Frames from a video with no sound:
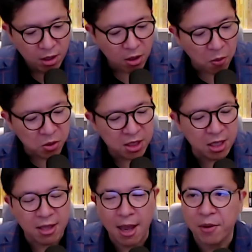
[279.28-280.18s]
ขอบคุณที่
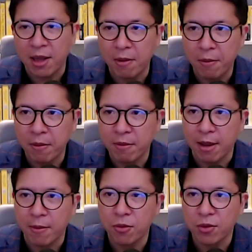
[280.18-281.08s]
ติดตามนะครับแล้วพบกันให
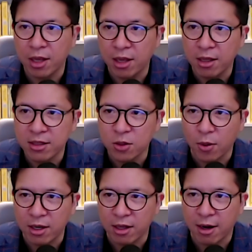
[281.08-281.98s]
ม่พรุ่งนี้ส
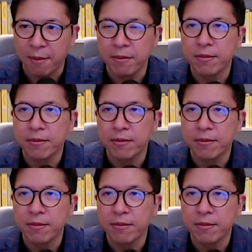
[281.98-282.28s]
วัสดีครับ